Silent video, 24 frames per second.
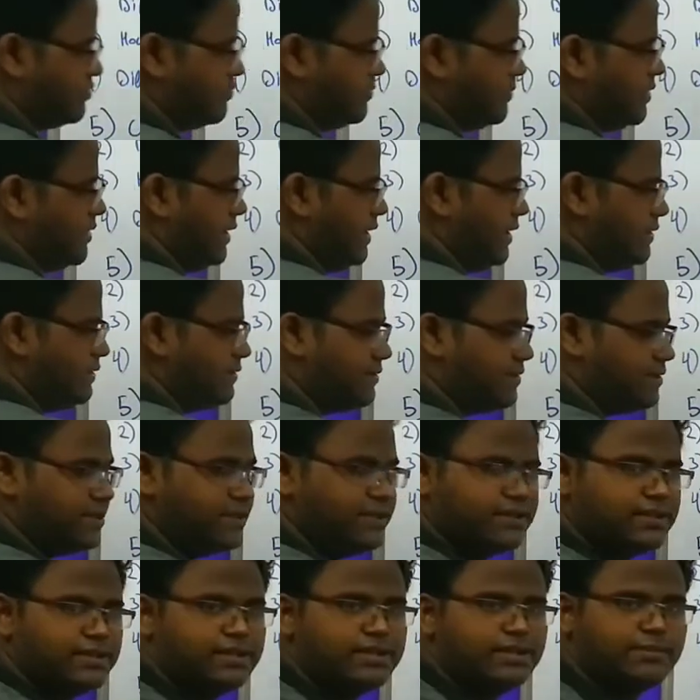एक उसमें एल
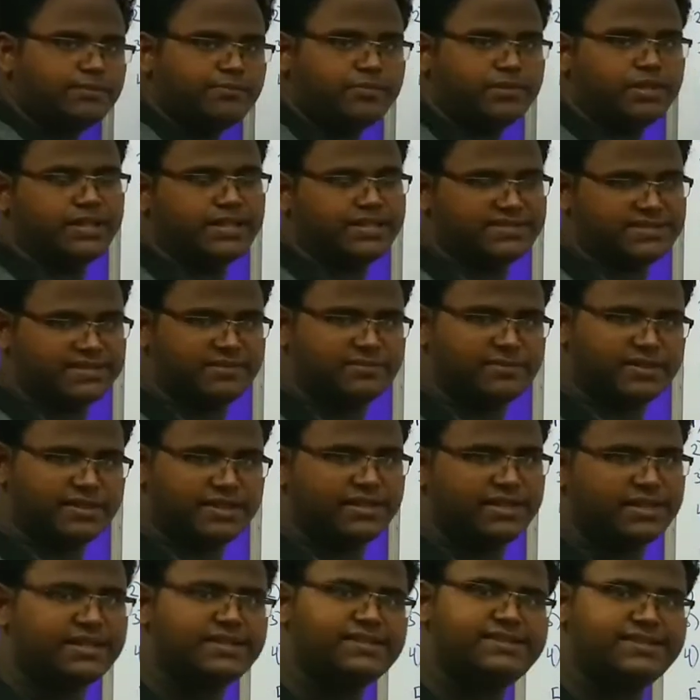थ्री लेक्चर
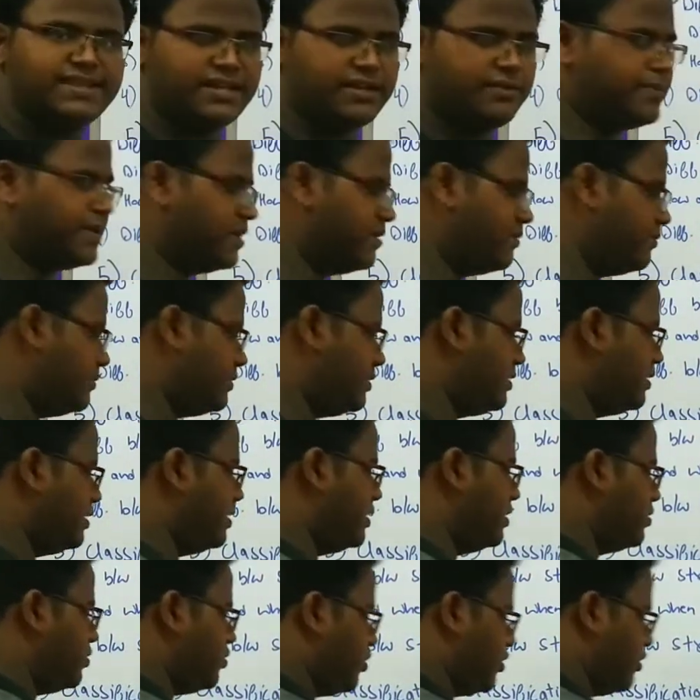नंबर थर्ड के सेकंड पार्ट में
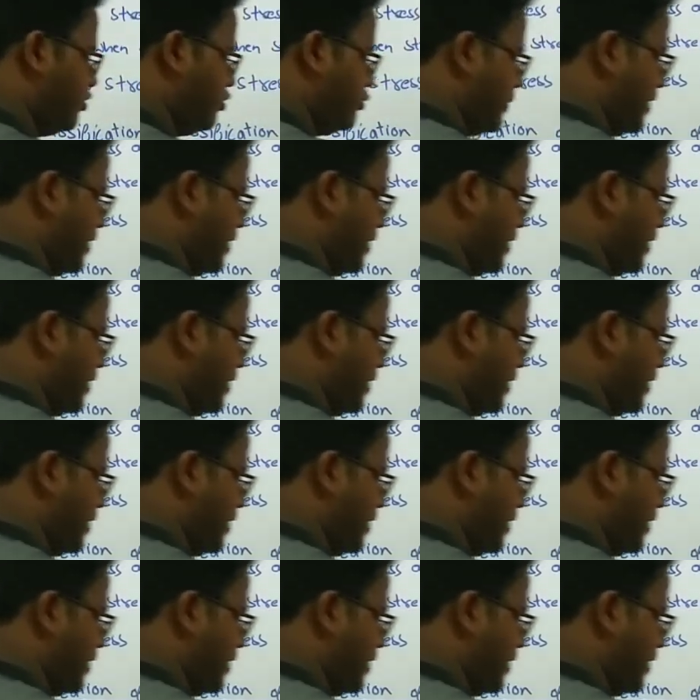और